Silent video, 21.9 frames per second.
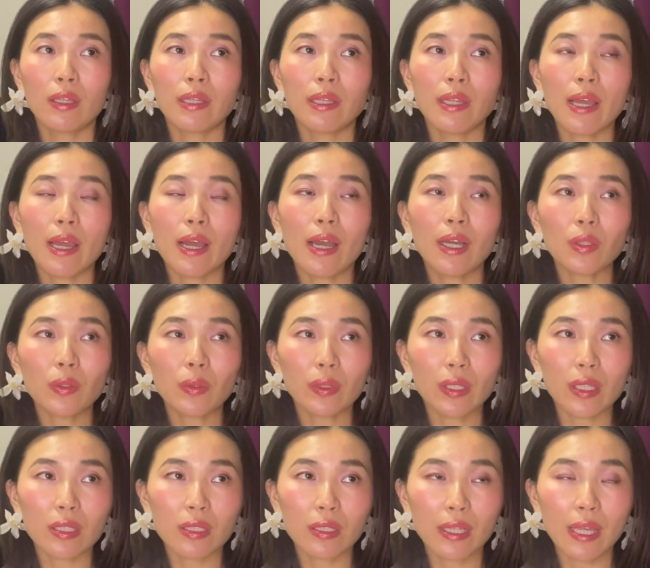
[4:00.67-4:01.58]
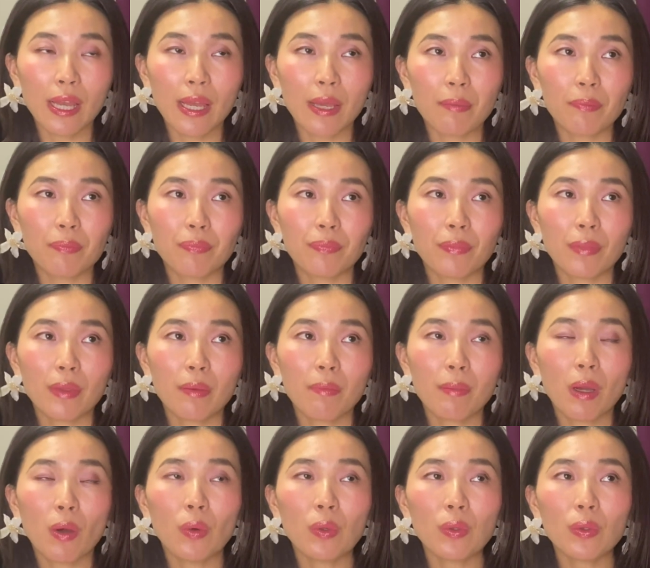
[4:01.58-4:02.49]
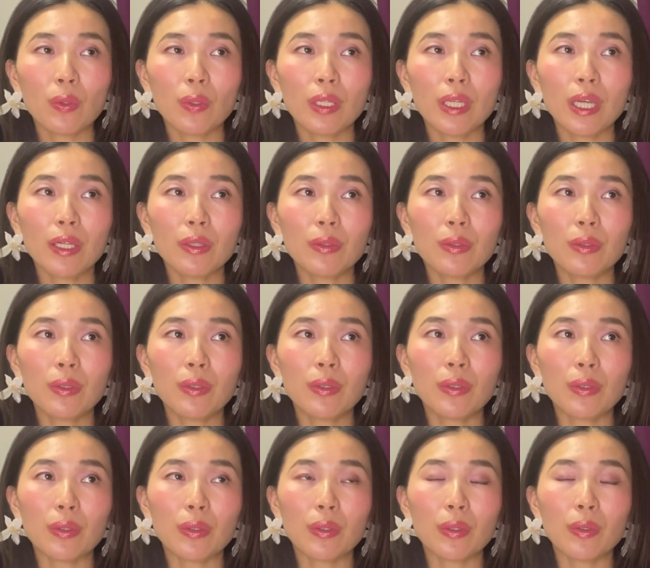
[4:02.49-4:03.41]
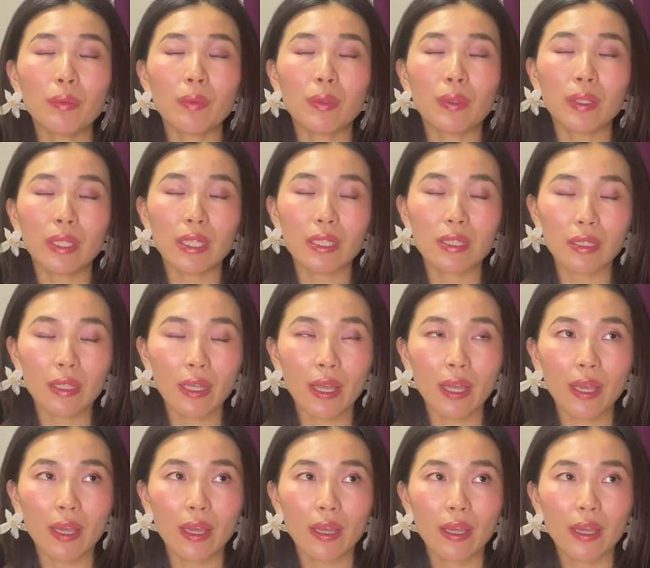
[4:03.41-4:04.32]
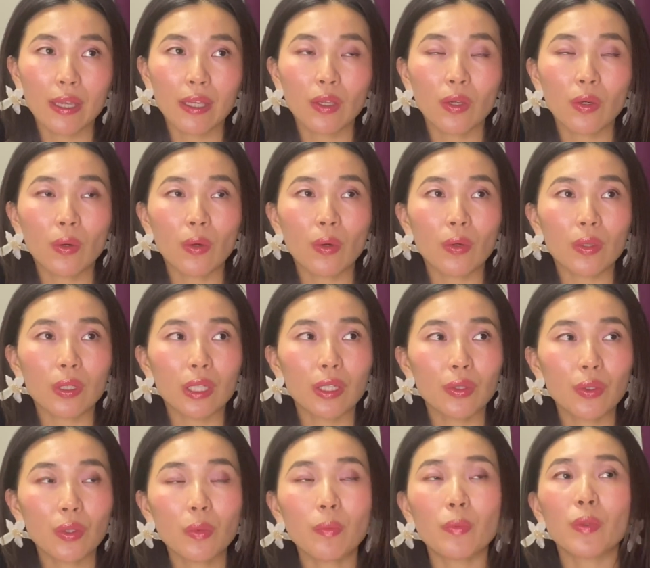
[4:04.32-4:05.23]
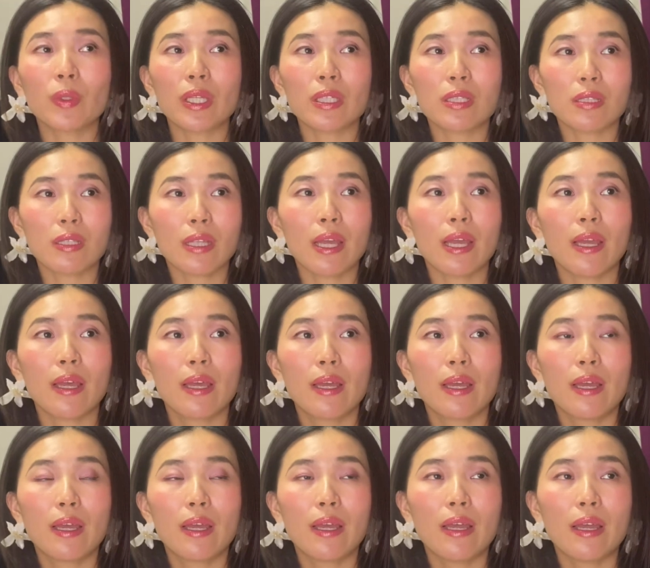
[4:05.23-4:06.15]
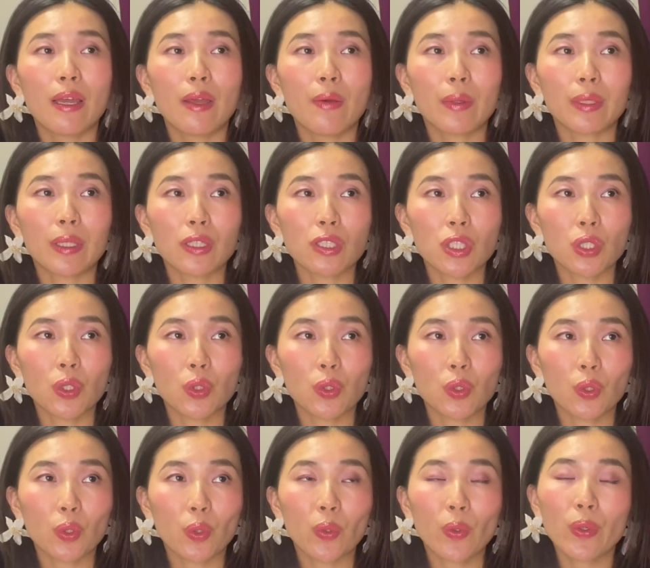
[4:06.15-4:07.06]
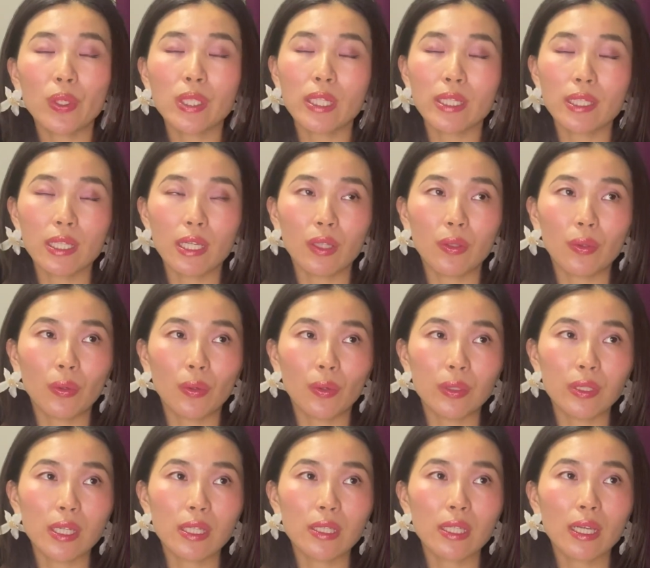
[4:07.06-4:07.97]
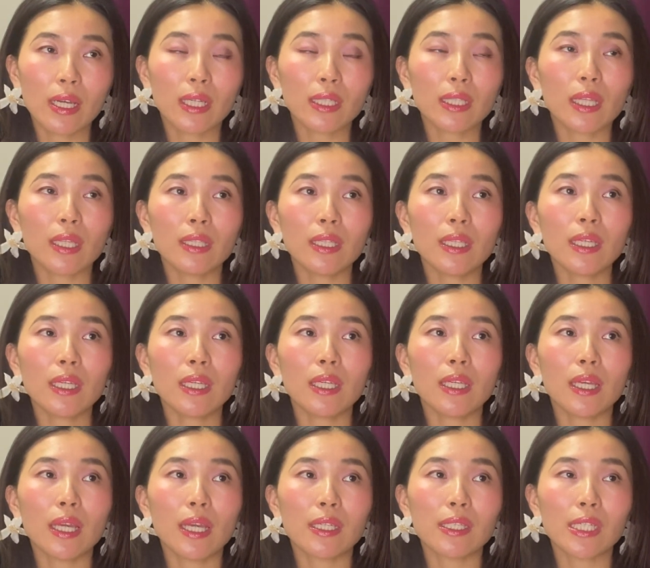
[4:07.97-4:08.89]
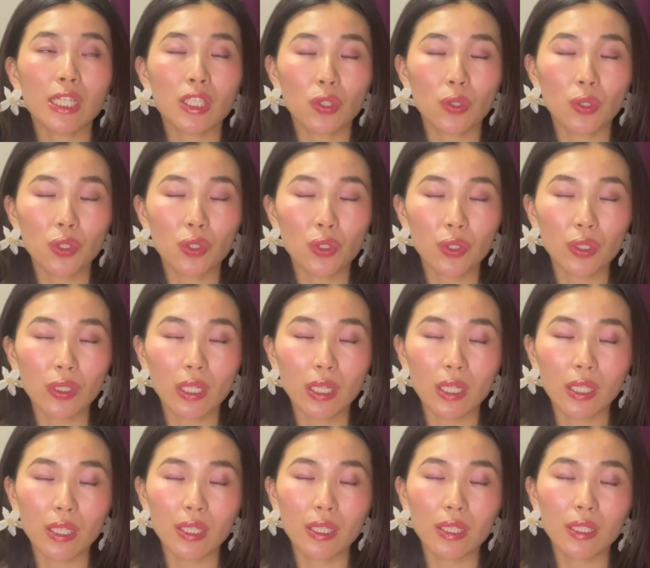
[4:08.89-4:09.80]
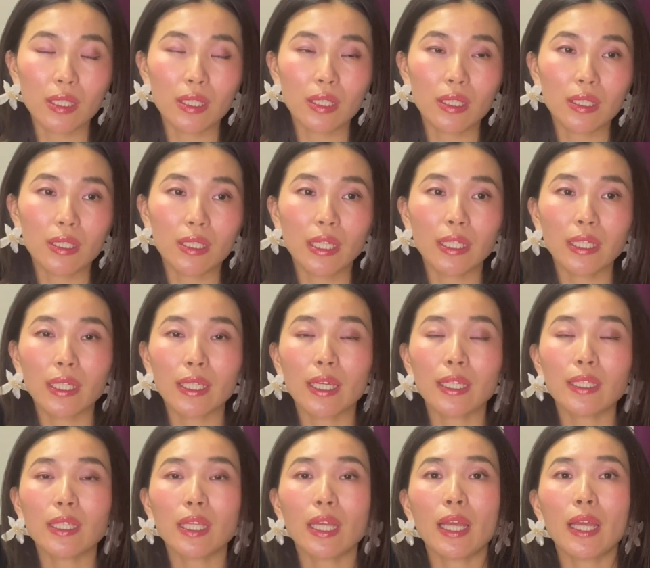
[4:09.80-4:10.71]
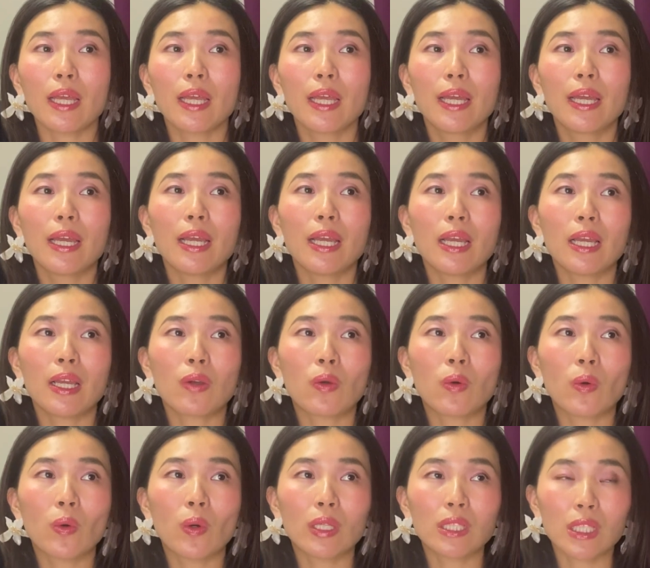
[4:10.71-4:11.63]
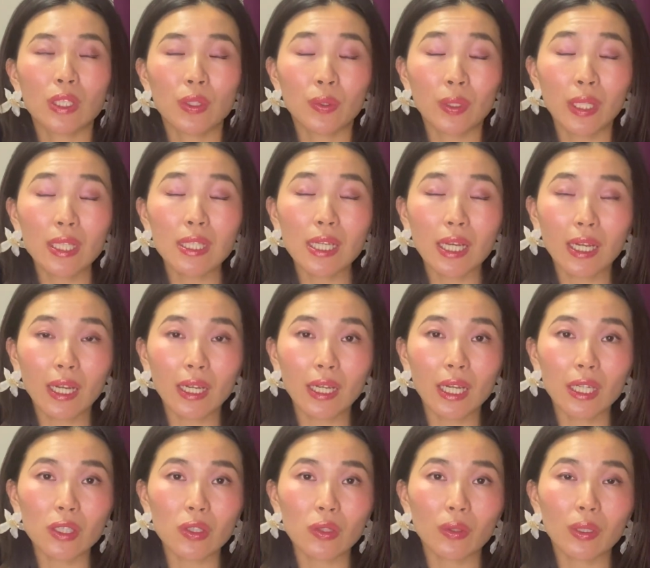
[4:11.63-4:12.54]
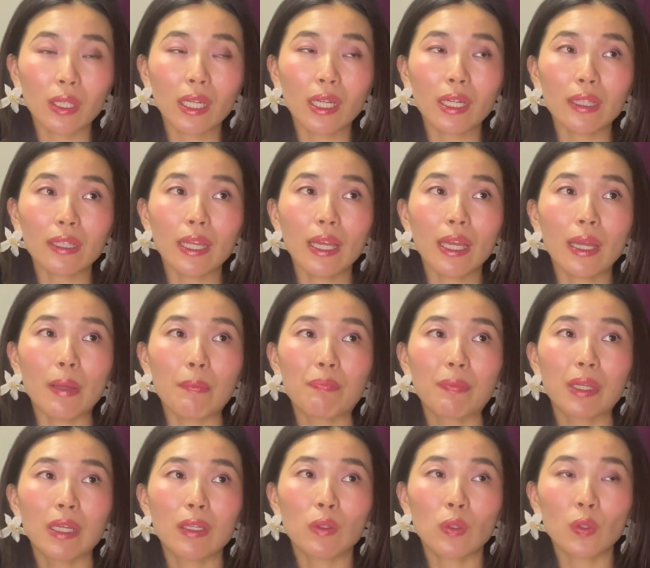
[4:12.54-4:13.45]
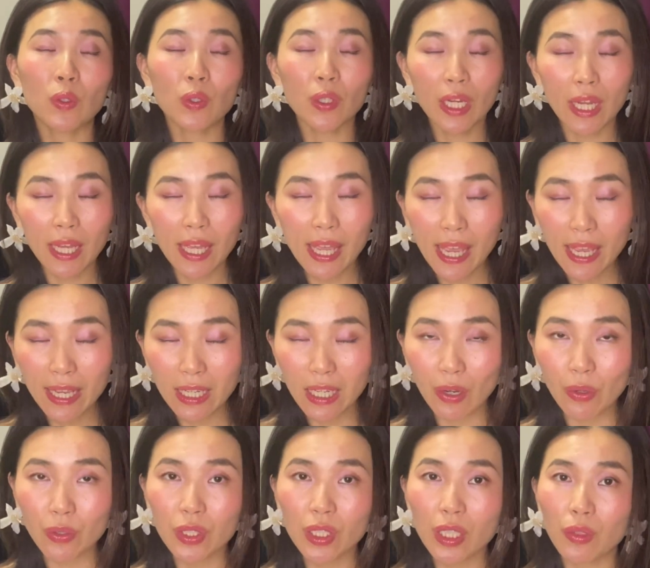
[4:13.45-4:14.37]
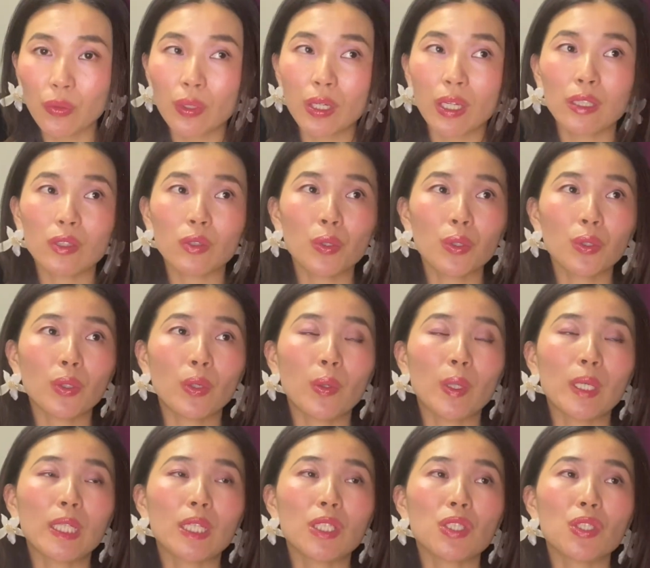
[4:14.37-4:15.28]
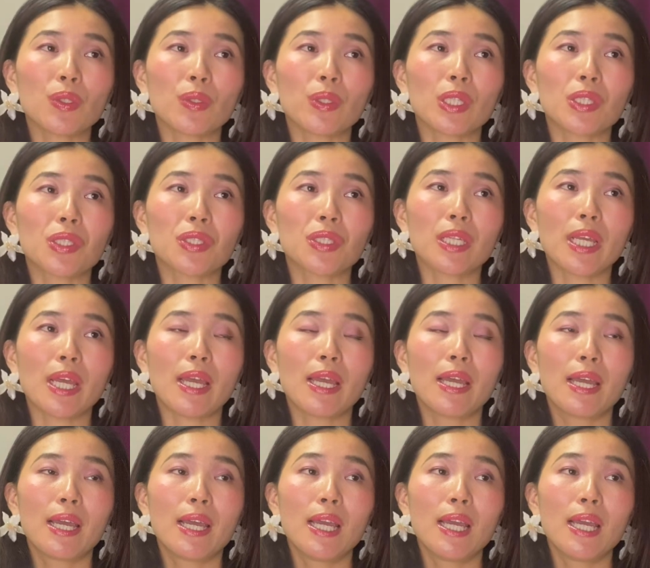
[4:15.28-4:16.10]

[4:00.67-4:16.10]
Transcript: で、あとですね、本当に今日もですね、昨日もですね、私のその講座生の先生方にゲスト出演していただいて、講座のね3ヶ月の中でどのぐらい変化をしたのかというお話をですね、